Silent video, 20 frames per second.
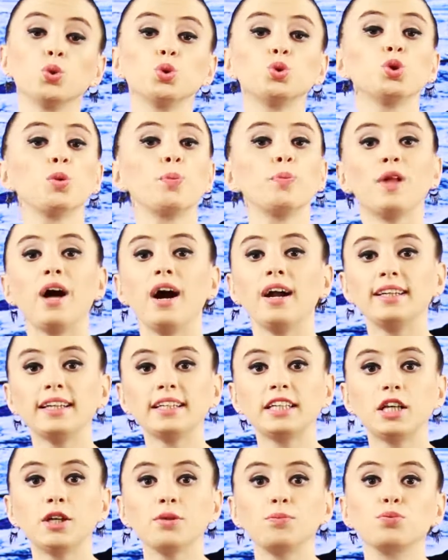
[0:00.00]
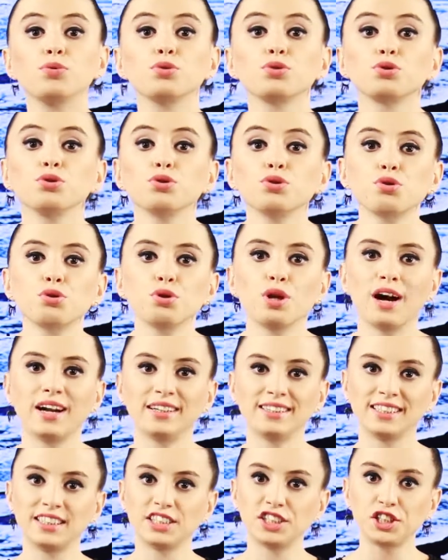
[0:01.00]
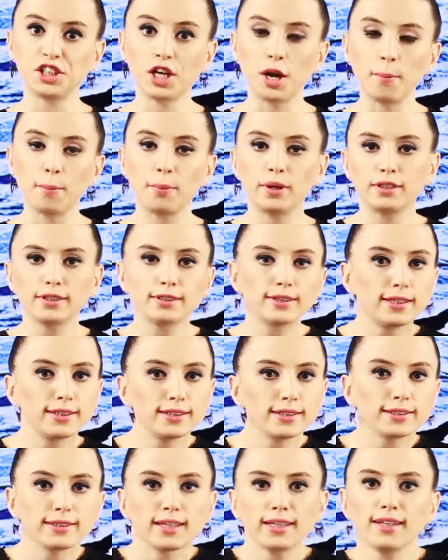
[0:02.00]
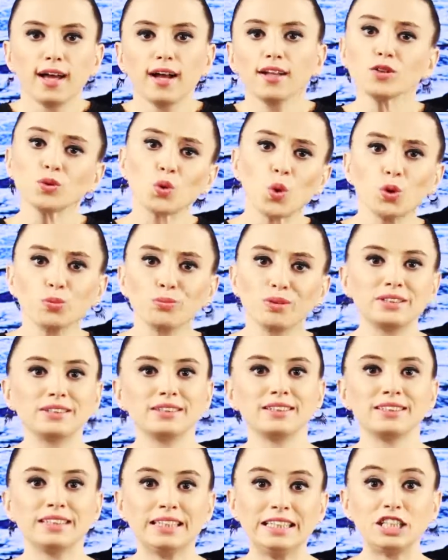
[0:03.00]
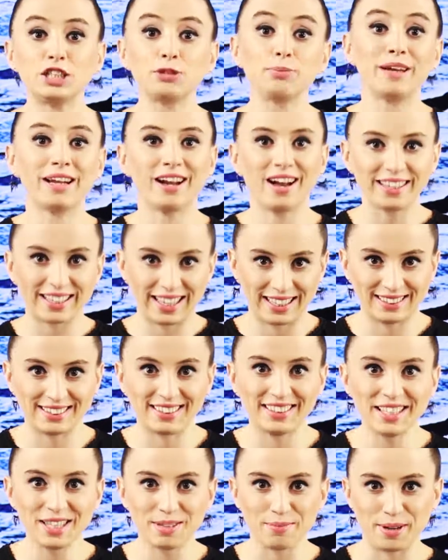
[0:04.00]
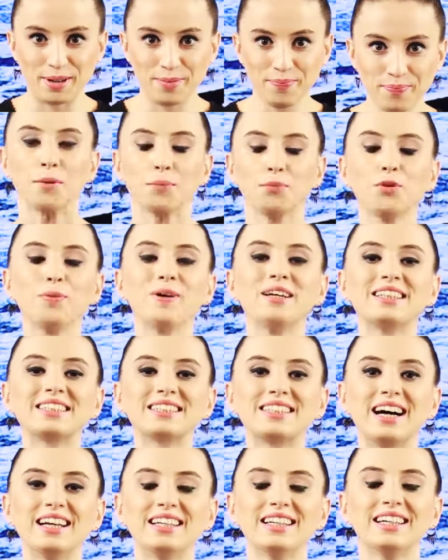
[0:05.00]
Kutuplardaki buzlu sularda yaşayan balıkların neden donmadığını hiç merak ettiniz mi? Bu balıklar